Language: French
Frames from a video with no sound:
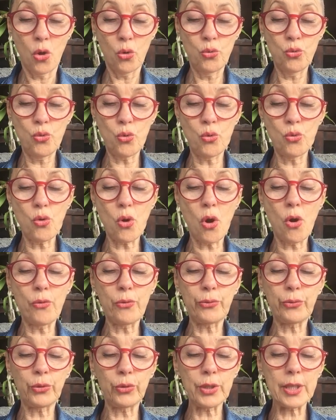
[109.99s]
ou ont
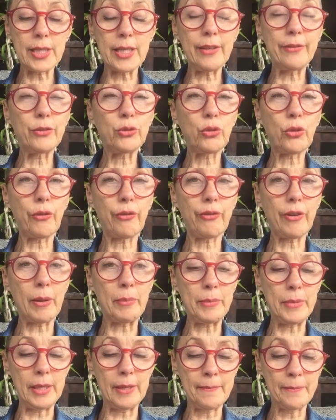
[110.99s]
enfoncé votre
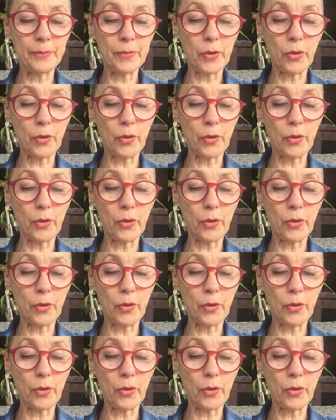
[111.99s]
famille,